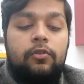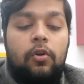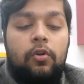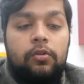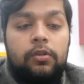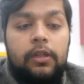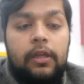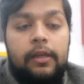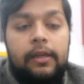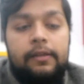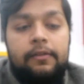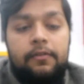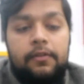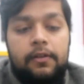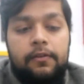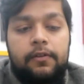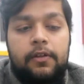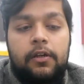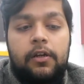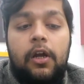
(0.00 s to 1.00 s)
सॉन्ग था एन
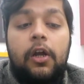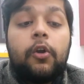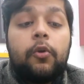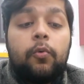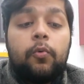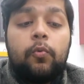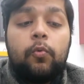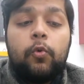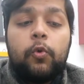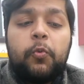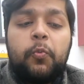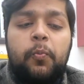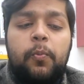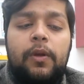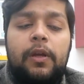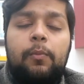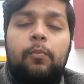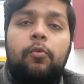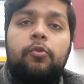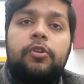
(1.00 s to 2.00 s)
का कार्टून
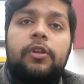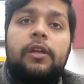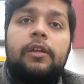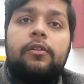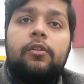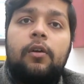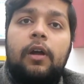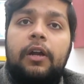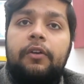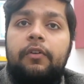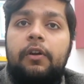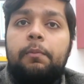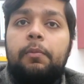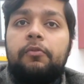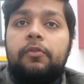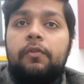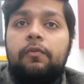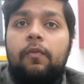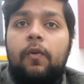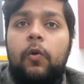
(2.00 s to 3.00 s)
उसमें मुझे जो हंड्रेड
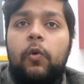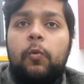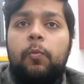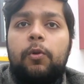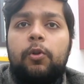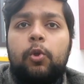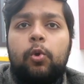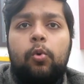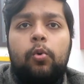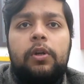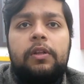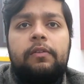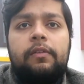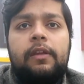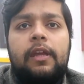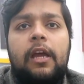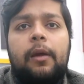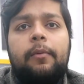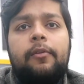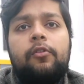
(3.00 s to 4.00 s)
परसेंट वॉल्यूम पर थोड़ी सी
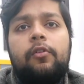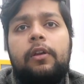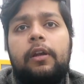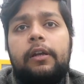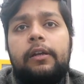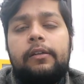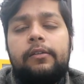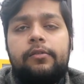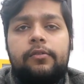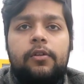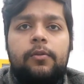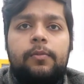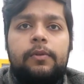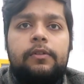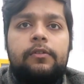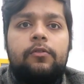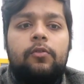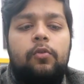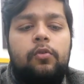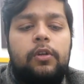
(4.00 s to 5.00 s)
यहाँ पर जो है ना
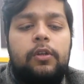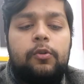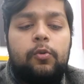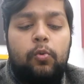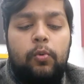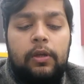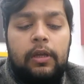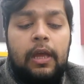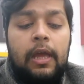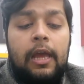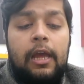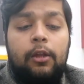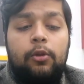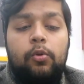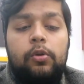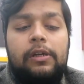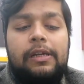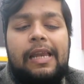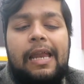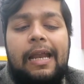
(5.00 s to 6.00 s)
डिस्टर्बेंस नोटिस हुई
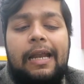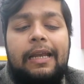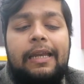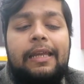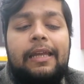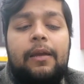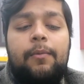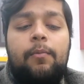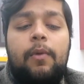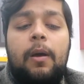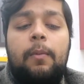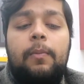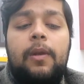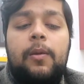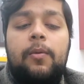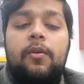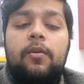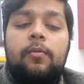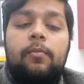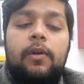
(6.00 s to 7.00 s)
तो क्लैरिटी के
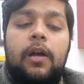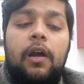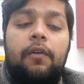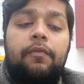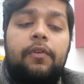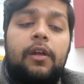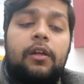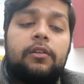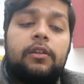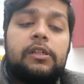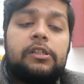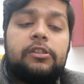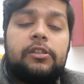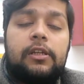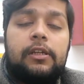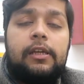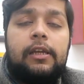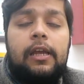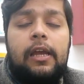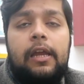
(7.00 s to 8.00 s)
मामले में काफ़ी हद तक
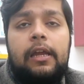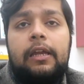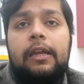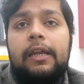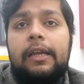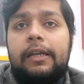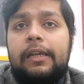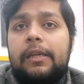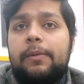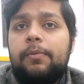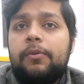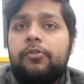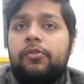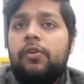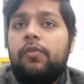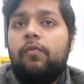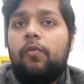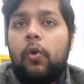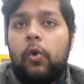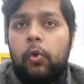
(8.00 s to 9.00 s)
सही है 80
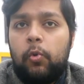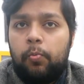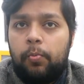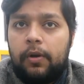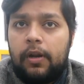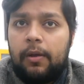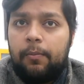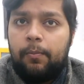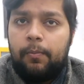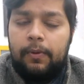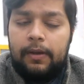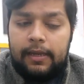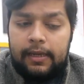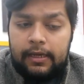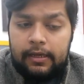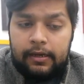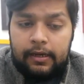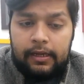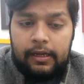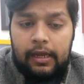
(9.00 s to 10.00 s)
परसेंट वॉल्यूम पर आप प्ले
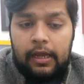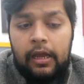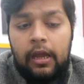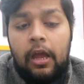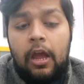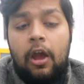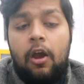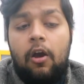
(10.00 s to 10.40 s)
करेंगे